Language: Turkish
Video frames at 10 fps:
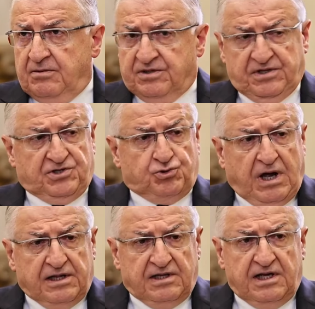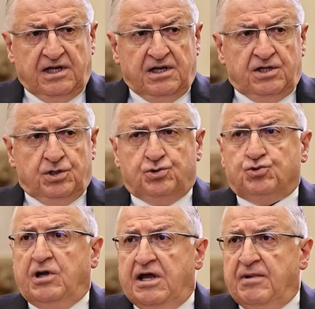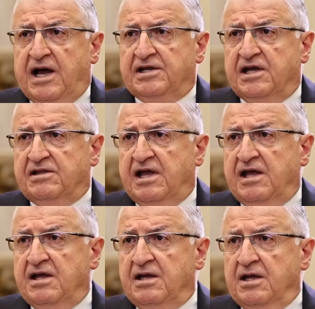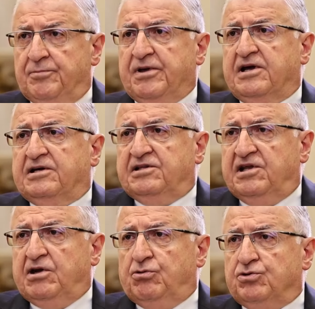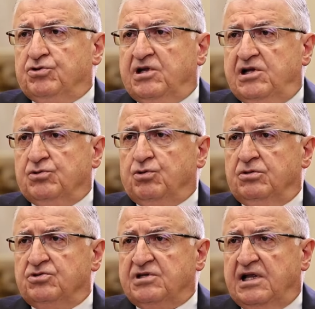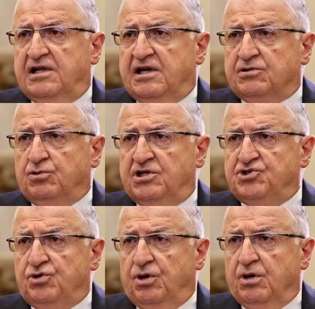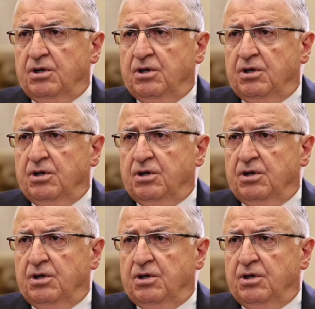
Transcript: Mesela şu anda e, Süleymaniye'de e, PKK terör örgütü elini kolunu sallayarak dolaşıyor.